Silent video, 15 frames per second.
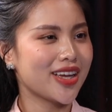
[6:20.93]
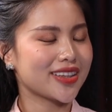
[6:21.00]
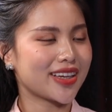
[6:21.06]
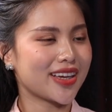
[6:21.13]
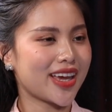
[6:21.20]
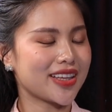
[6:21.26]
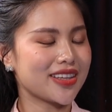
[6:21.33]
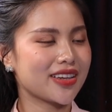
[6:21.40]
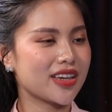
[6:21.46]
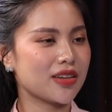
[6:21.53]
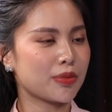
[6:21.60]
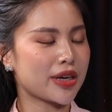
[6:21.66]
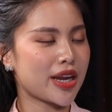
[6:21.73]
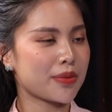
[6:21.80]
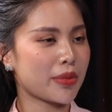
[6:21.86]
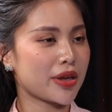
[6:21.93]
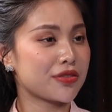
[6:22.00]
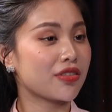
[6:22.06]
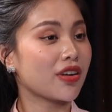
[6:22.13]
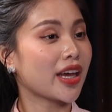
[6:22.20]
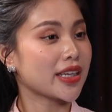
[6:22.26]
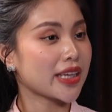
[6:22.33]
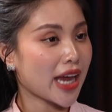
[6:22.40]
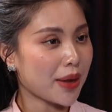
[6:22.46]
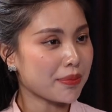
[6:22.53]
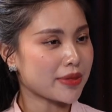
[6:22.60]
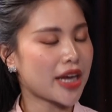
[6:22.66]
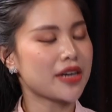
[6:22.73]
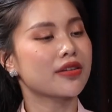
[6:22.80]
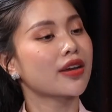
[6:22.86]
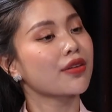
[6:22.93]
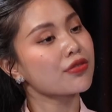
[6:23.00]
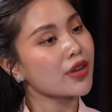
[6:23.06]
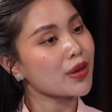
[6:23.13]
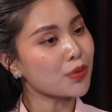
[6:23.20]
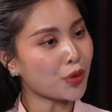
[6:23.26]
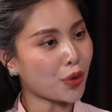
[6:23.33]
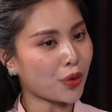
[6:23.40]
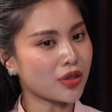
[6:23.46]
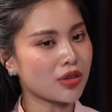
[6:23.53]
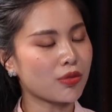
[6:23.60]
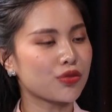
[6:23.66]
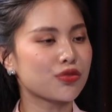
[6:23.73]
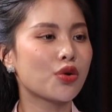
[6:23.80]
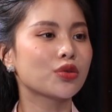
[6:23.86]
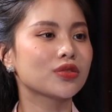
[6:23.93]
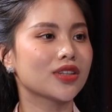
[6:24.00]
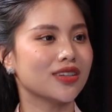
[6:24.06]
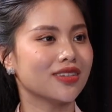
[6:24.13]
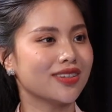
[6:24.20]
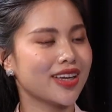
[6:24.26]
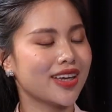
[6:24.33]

chẳng hạn như khi mà đang bay flycam đã được cấp phép rồi nhưng mà vô tình